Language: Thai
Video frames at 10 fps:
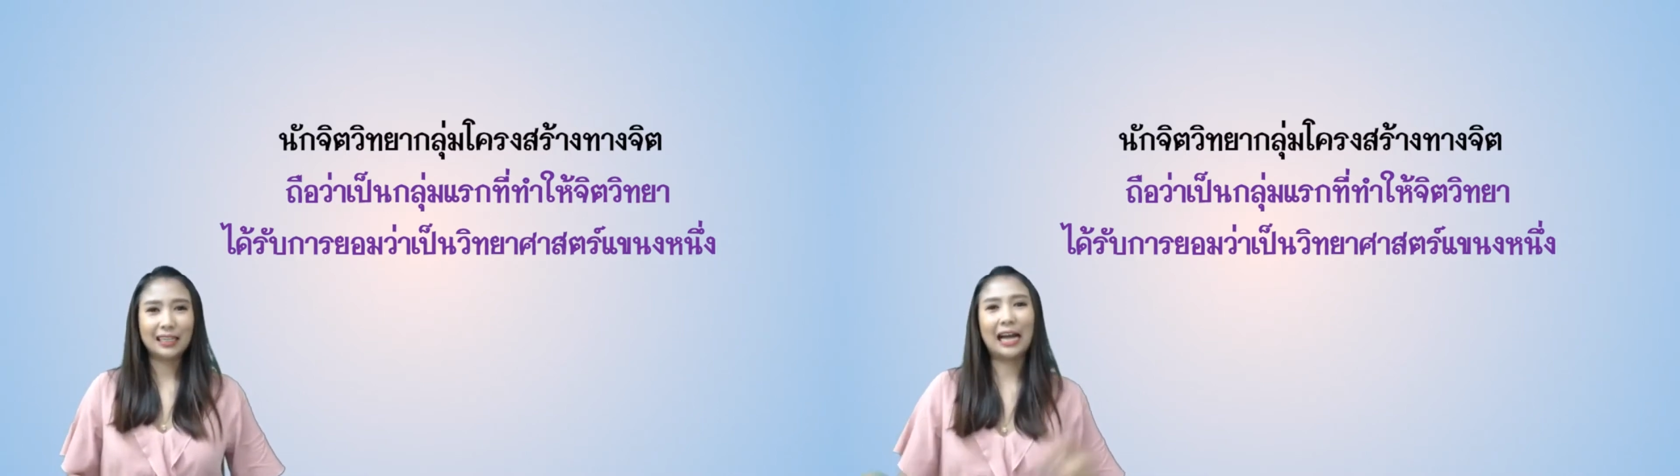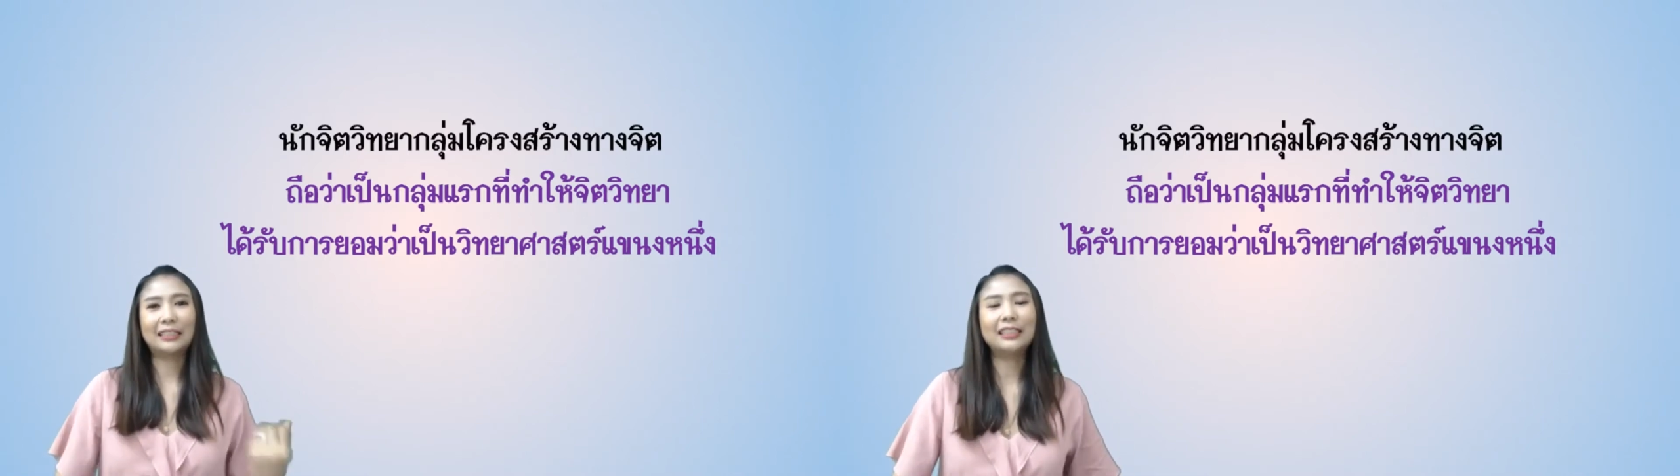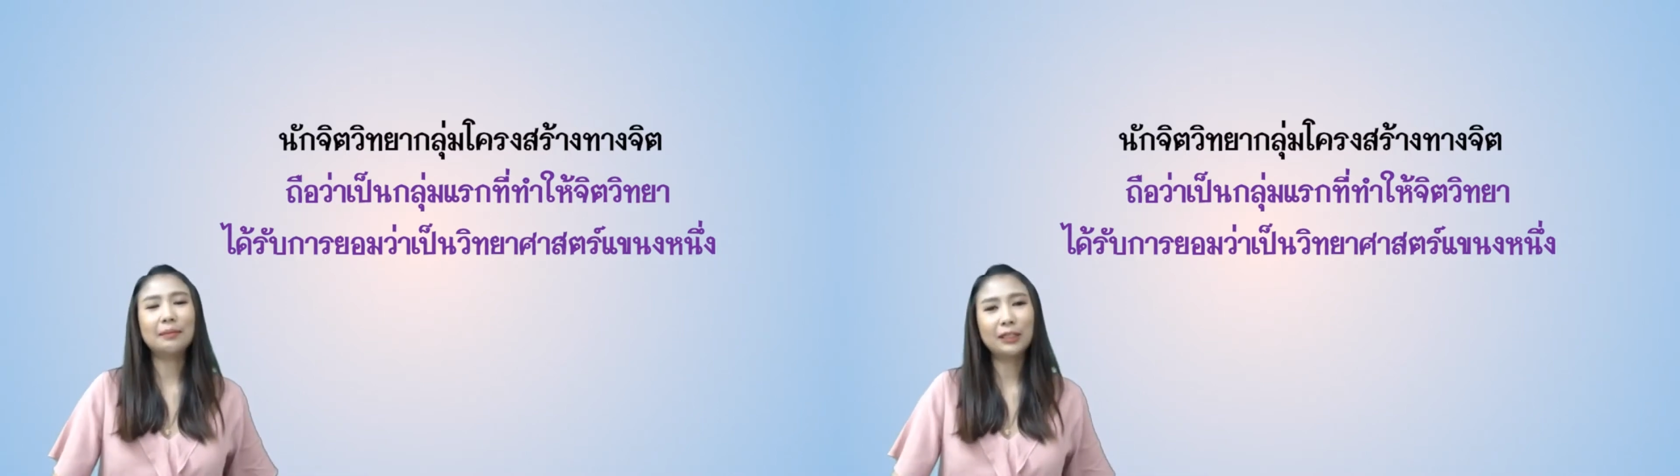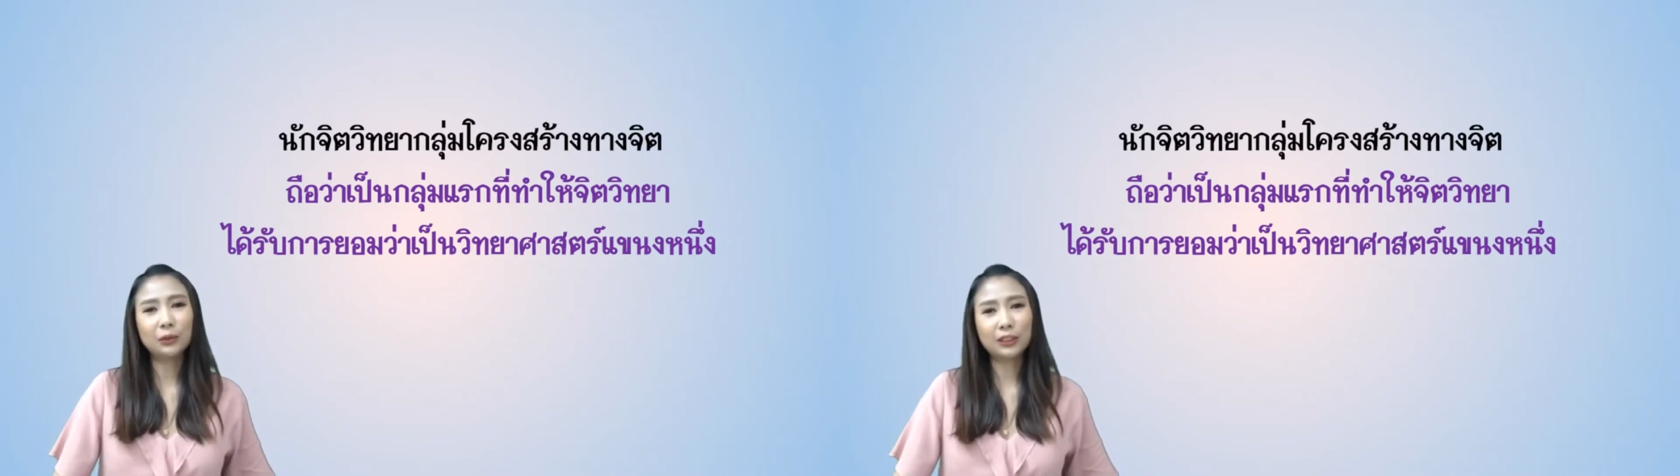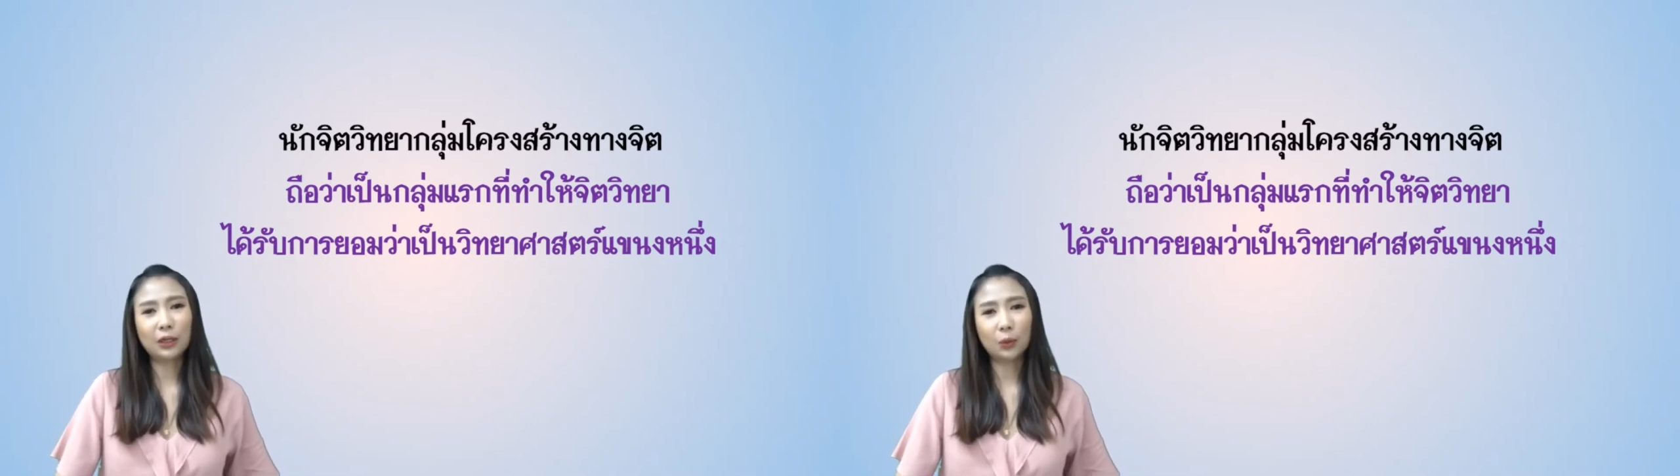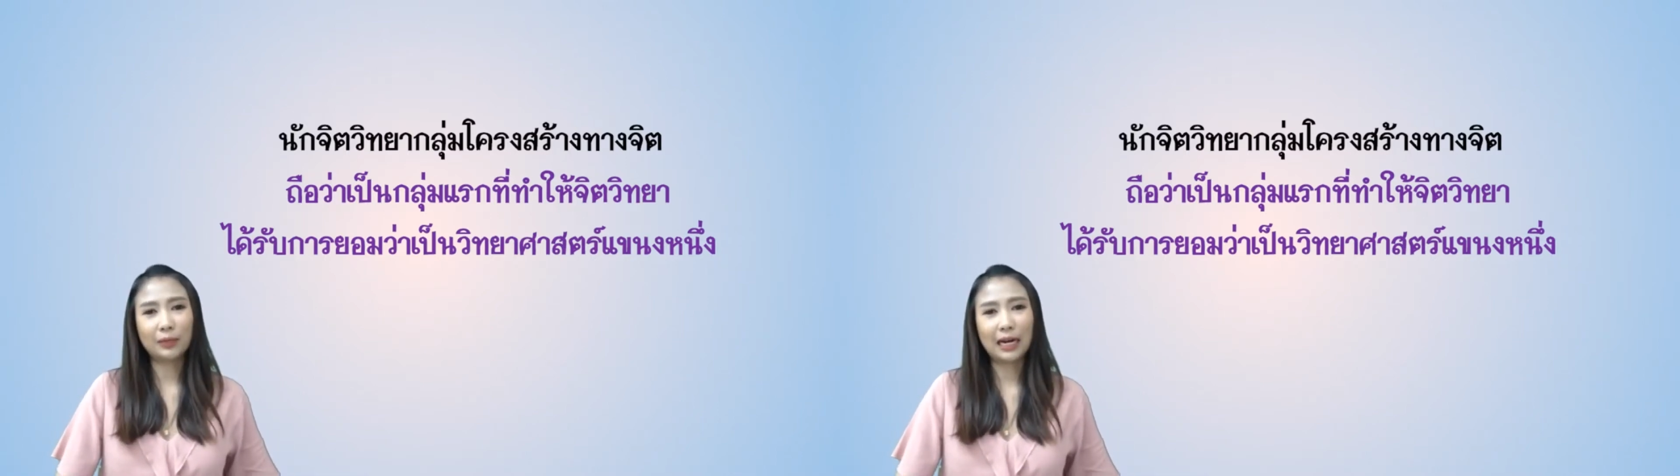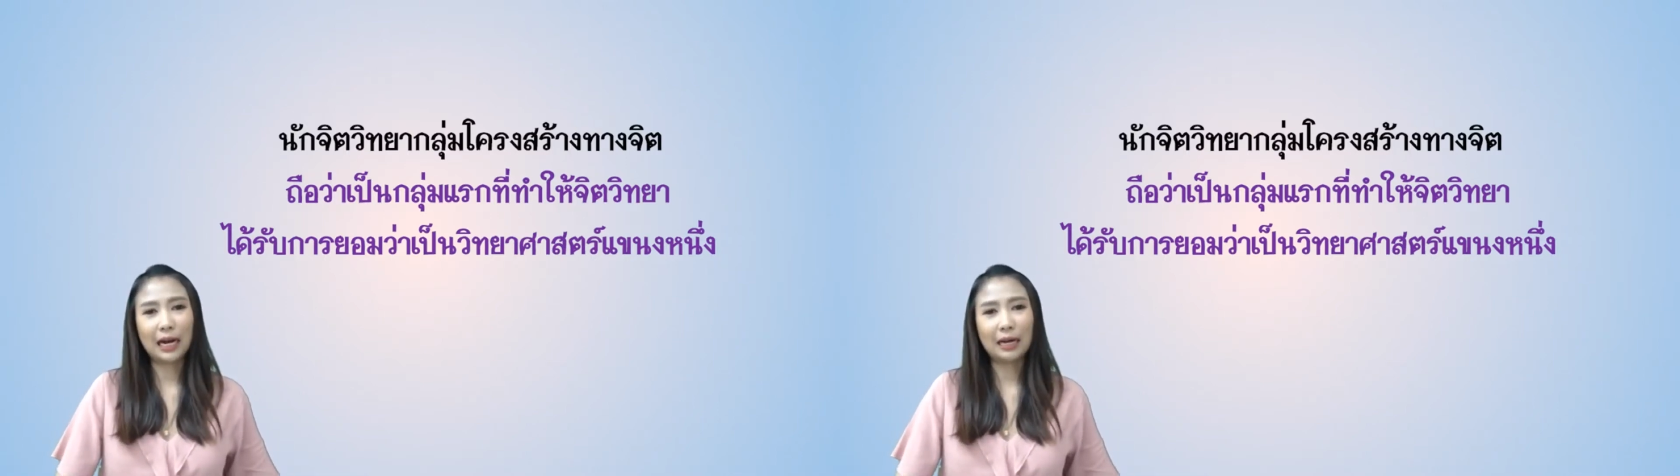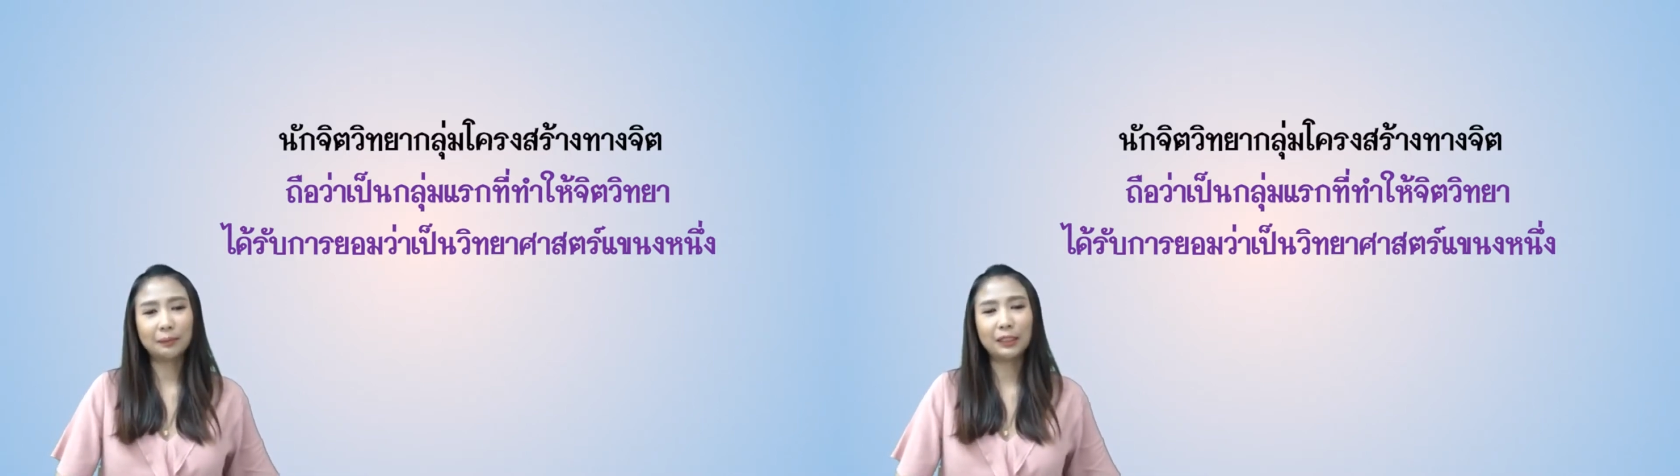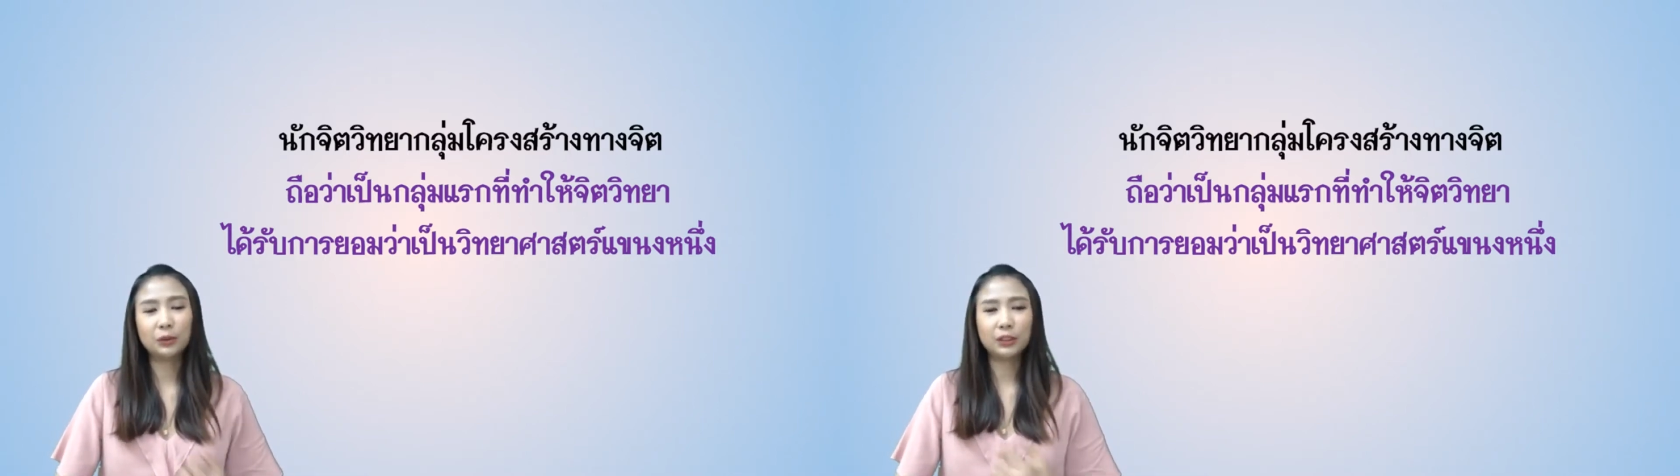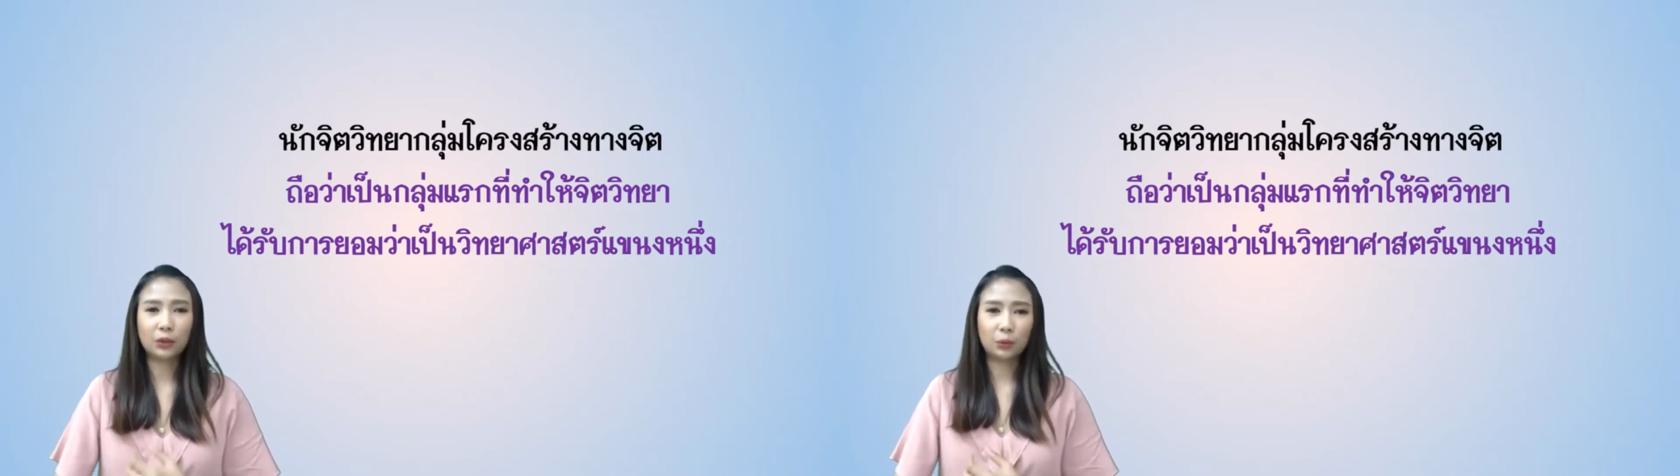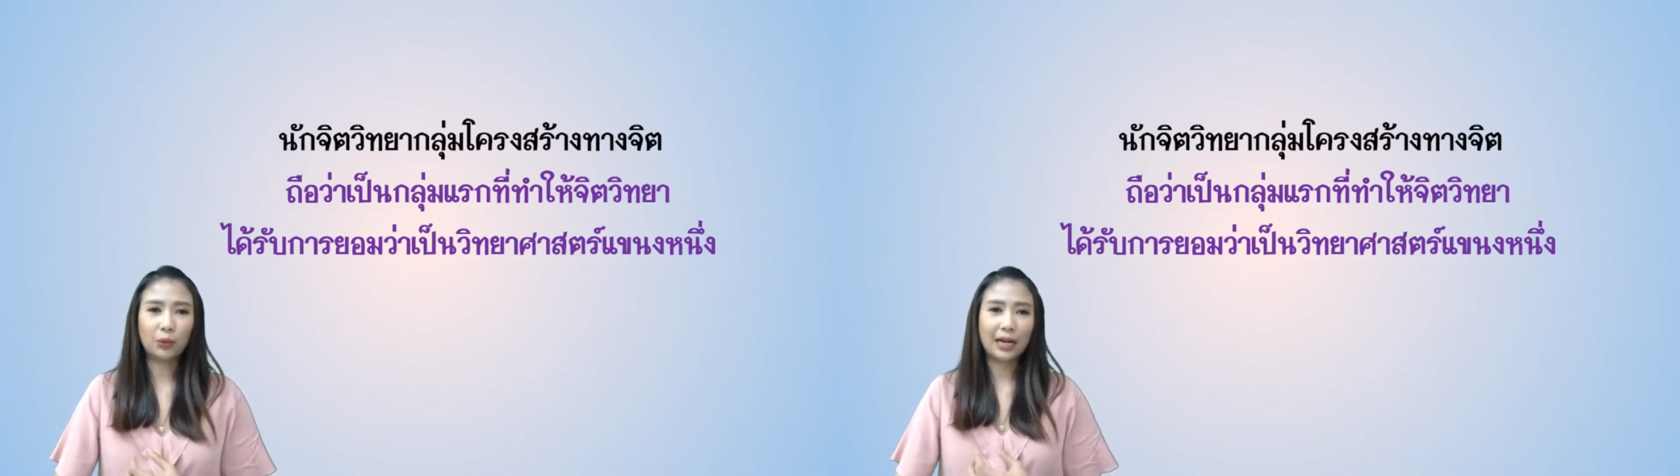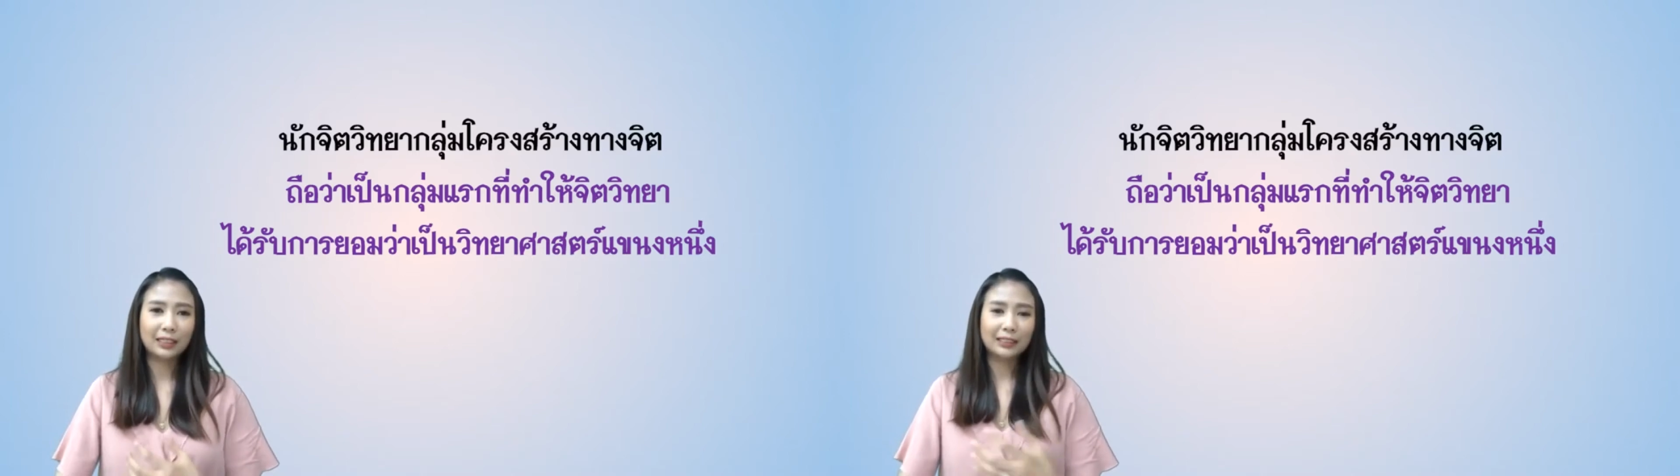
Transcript: อ่ะทีนี้มาดูสรุปนะคะ มาดูสรุปว่า